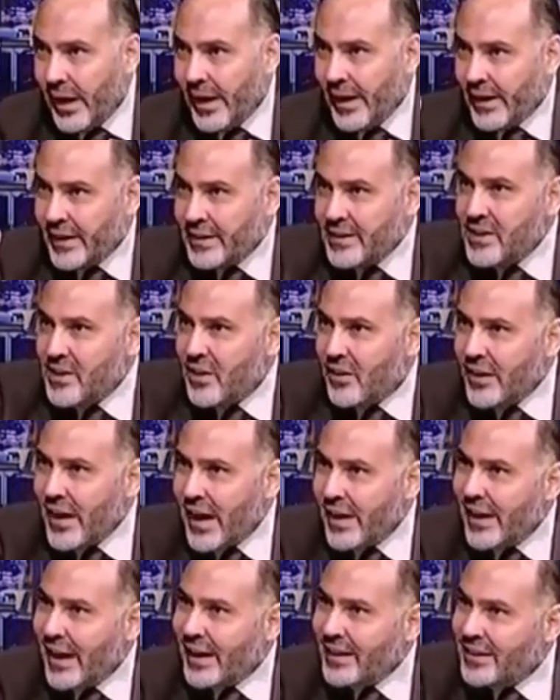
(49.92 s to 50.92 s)
الاختيار
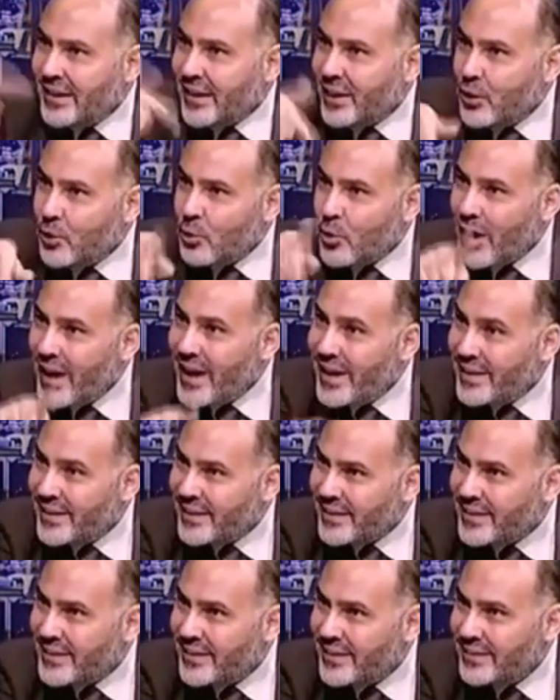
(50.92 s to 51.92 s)
يعني حد غيره
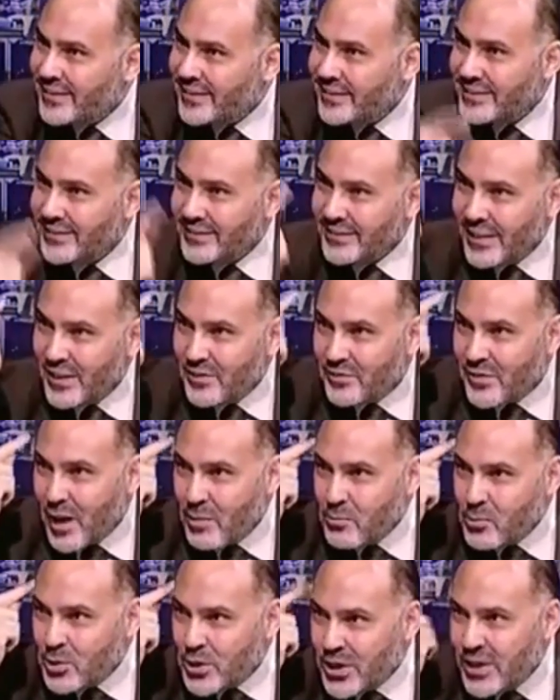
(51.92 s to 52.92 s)
خالق
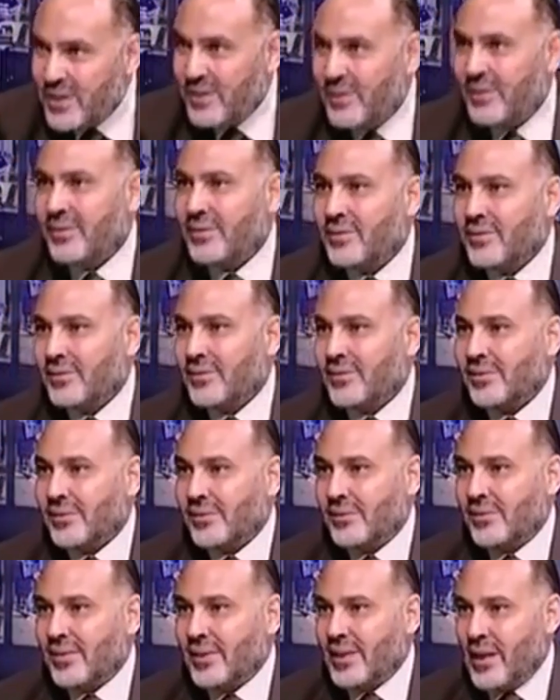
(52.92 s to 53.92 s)
افهموا دي
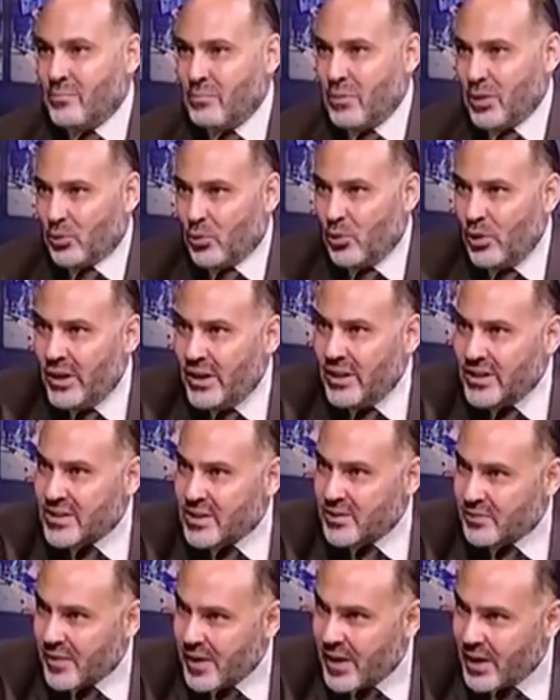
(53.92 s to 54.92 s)
لما تقول لي
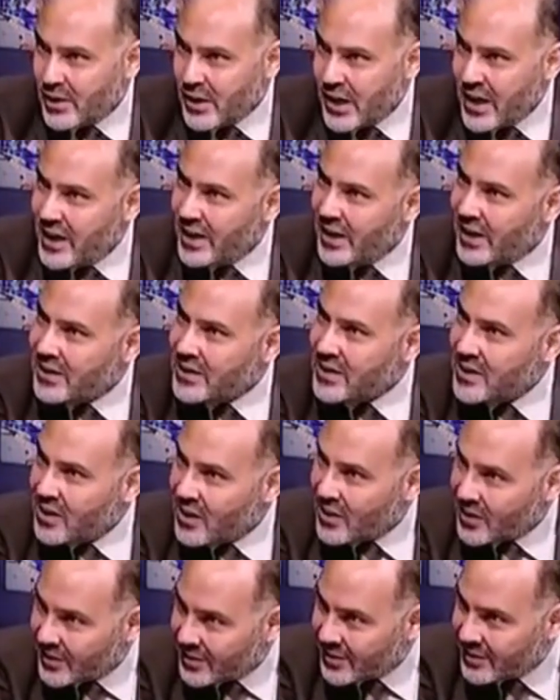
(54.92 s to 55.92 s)
الاستفاء هي
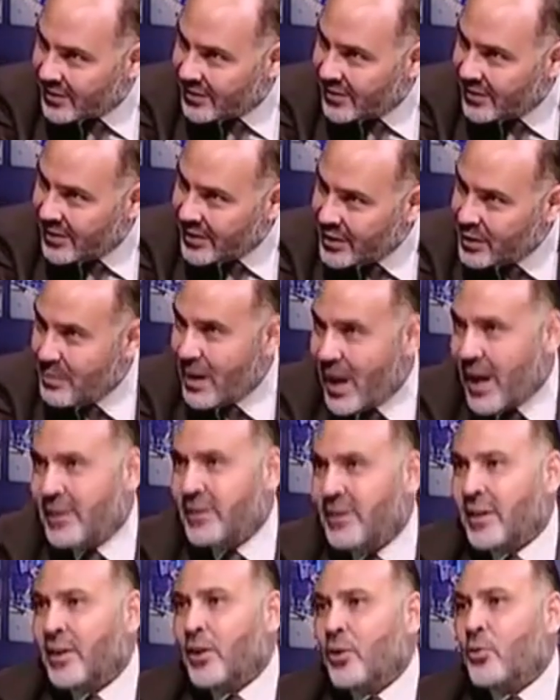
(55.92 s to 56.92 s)
الاختيار يبقى
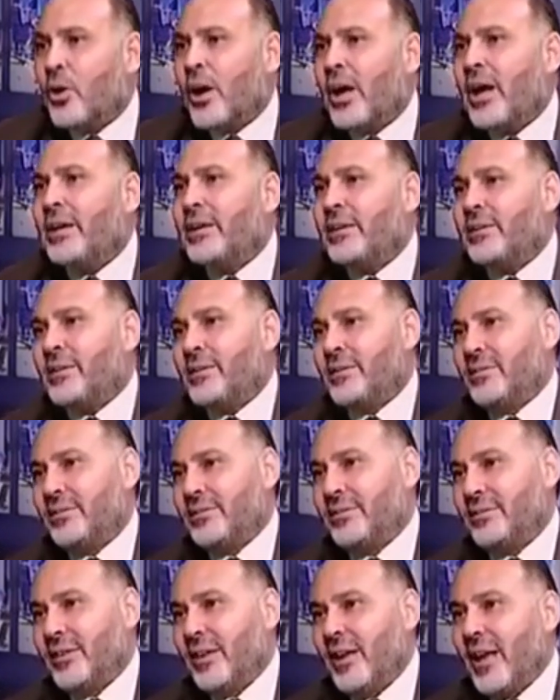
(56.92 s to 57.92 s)
حد غيره خالق
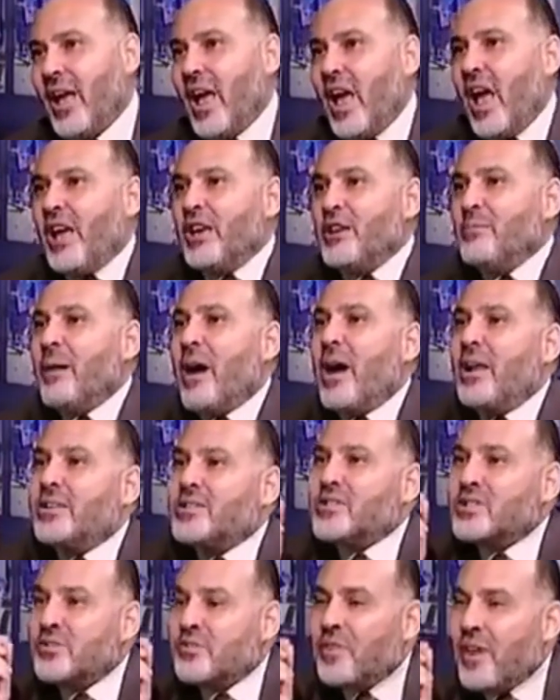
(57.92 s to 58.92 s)
يبقى
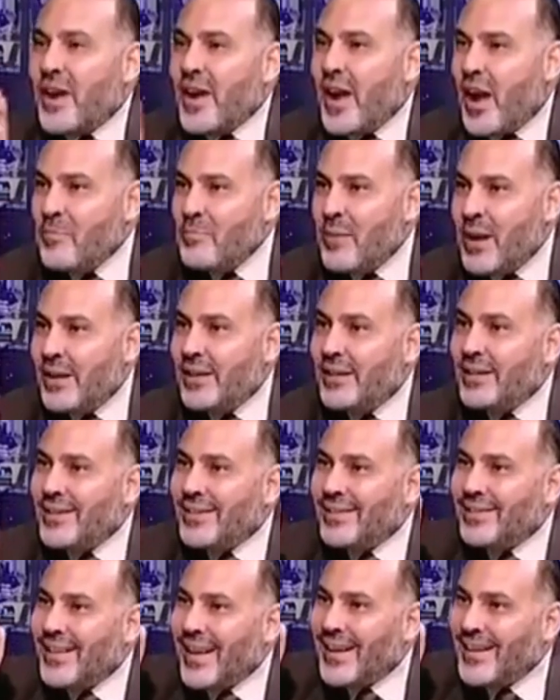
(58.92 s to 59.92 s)
الاصطفاء يا عماد
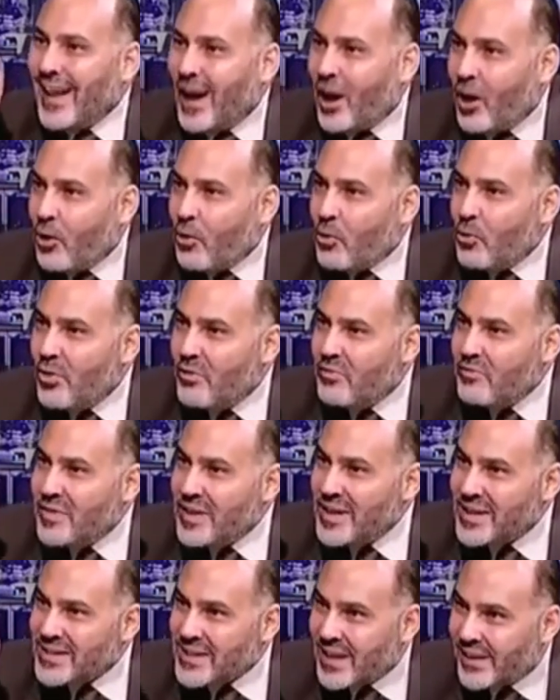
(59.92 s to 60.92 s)
تدخل
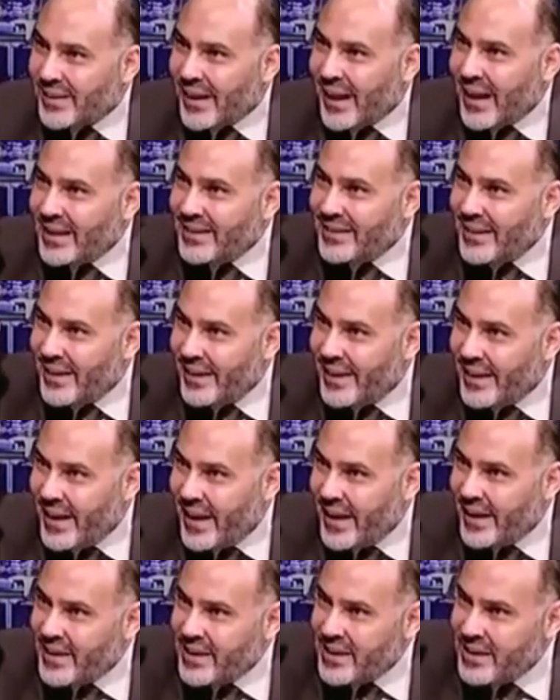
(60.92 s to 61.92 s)
في صنعة
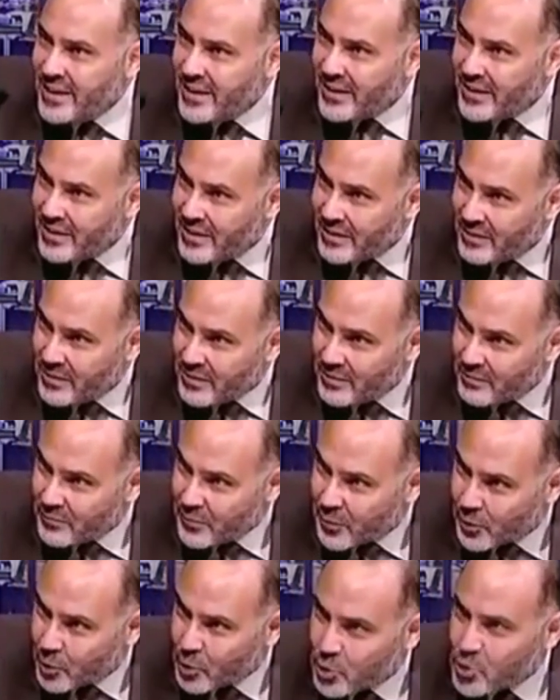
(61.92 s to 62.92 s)
الله
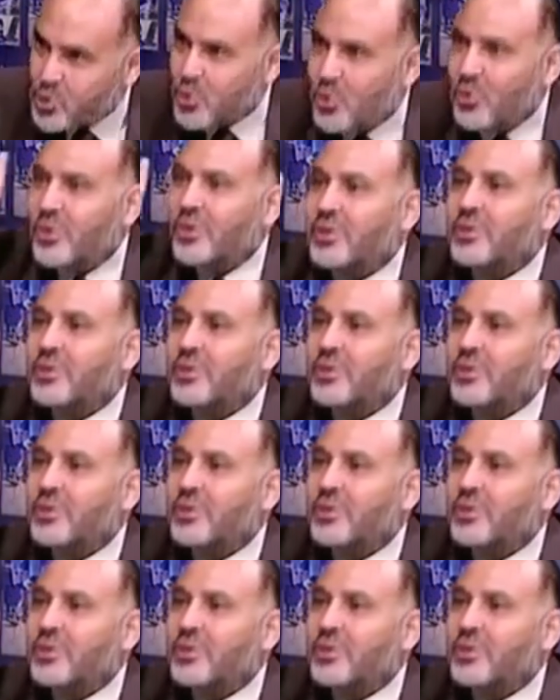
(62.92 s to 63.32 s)
في الرسل